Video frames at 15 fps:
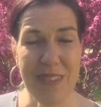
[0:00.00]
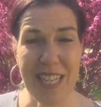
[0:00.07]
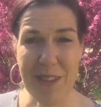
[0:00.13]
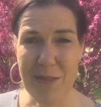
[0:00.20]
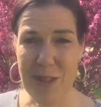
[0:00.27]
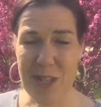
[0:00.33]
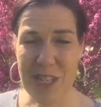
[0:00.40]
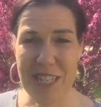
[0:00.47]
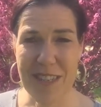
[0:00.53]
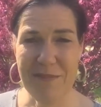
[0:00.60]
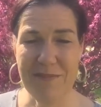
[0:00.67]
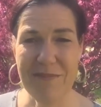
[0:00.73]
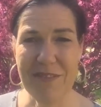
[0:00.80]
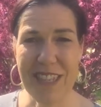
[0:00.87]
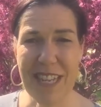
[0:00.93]
Ich wünsche dir
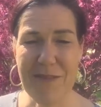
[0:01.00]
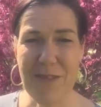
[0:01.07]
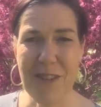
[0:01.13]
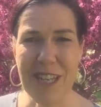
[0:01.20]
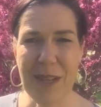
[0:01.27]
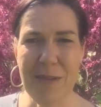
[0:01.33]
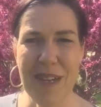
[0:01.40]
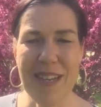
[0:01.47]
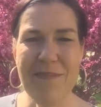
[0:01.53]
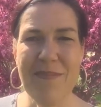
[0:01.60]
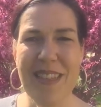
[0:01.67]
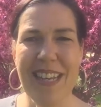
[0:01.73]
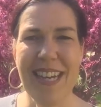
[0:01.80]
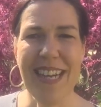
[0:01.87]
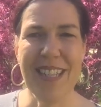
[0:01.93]
viel Erfolg dabei,
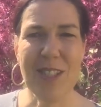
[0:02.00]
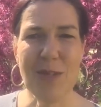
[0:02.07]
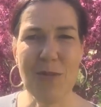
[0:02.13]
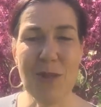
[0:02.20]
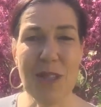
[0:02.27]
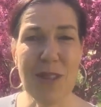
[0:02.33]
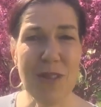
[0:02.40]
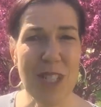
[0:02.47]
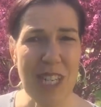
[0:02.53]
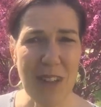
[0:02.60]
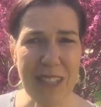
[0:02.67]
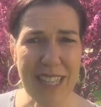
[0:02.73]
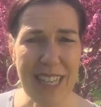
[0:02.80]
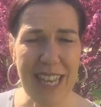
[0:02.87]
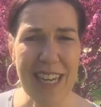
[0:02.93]
alles Gute und schau
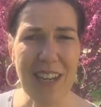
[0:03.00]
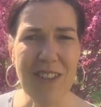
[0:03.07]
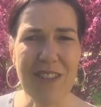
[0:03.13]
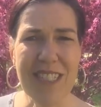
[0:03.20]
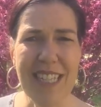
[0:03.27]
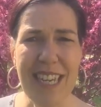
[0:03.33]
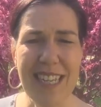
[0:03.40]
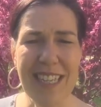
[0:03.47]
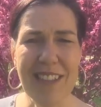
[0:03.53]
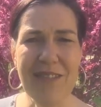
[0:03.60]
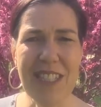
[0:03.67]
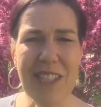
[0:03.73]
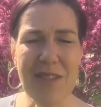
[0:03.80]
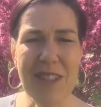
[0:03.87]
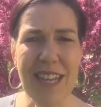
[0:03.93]
dir gern auch die anderen
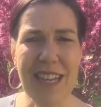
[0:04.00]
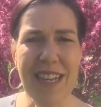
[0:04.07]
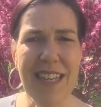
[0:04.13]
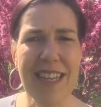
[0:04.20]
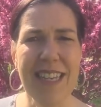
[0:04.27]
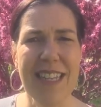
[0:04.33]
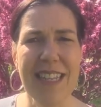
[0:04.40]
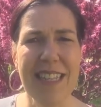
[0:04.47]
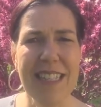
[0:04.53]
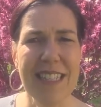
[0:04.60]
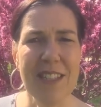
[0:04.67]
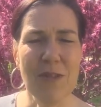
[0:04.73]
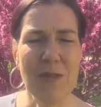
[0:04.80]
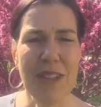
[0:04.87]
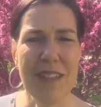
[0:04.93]
Videos an
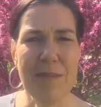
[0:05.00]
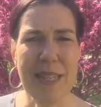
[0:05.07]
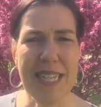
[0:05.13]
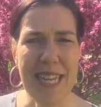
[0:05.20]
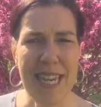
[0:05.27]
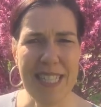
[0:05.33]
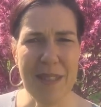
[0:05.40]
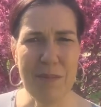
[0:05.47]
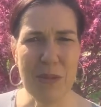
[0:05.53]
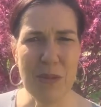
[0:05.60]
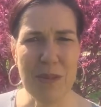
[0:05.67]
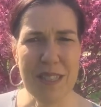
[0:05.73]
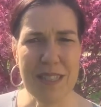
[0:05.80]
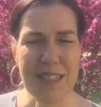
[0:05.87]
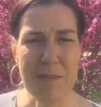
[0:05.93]
zu den mentalen
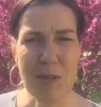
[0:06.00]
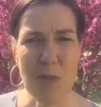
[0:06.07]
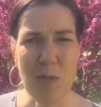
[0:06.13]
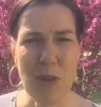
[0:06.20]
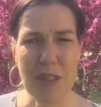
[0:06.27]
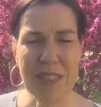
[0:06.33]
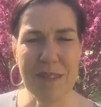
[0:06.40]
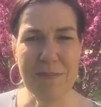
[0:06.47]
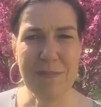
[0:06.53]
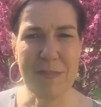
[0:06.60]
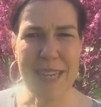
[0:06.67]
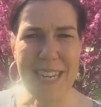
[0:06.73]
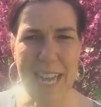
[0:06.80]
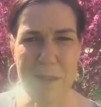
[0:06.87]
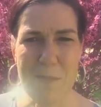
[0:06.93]
Impulsen im Sport.
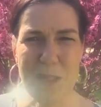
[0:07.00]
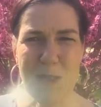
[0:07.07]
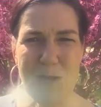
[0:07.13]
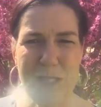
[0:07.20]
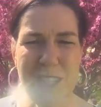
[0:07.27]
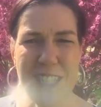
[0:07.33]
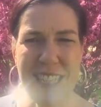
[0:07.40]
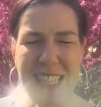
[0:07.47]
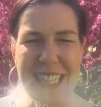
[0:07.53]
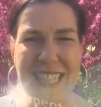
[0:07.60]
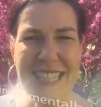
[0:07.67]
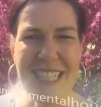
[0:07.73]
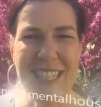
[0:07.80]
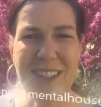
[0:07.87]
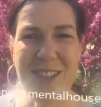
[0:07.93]
Mein Name ist Ute
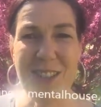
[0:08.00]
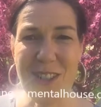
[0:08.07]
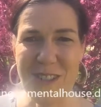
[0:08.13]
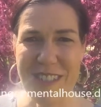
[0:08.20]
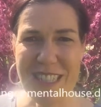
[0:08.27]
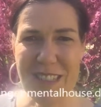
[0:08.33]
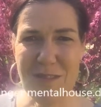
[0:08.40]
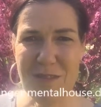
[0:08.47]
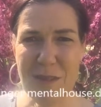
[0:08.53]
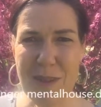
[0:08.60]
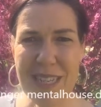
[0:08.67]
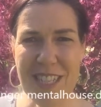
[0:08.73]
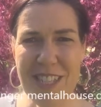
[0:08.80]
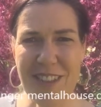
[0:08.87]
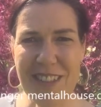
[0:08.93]
Stangassinger und schön, dass du
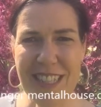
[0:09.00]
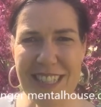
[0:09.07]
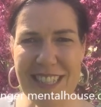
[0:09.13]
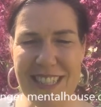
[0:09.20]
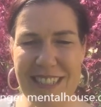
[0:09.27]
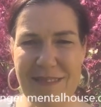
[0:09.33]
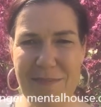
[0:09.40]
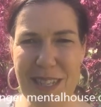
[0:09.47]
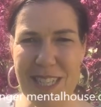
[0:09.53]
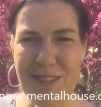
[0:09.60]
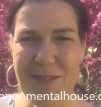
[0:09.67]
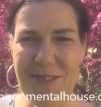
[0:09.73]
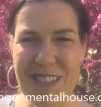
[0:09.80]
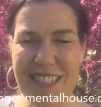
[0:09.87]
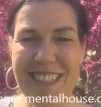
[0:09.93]
vorbeigeschaut hast. Mach's
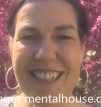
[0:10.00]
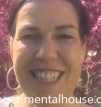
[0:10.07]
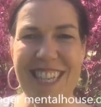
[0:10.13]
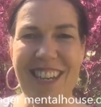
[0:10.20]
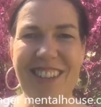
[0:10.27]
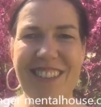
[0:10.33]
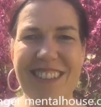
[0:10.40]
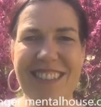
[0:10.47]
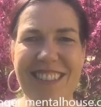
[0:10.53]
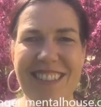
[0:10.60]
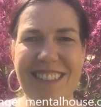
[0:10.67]
gut. Ciao.